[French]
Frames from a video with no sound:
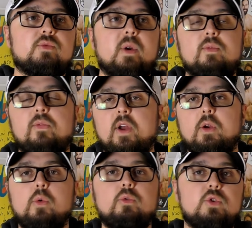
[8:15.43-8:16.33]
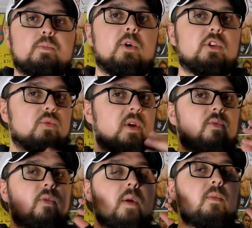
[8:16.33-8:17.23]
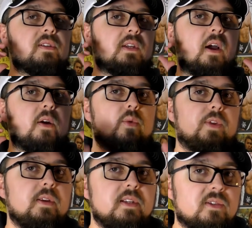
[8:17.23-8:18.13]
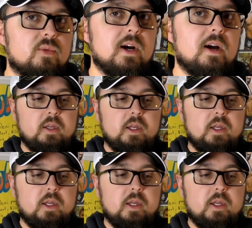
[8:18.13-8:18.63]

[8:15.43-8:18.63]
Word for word: soit ils vont faire que du spot, soit ils vont vraiment essayer de raconter une histoire.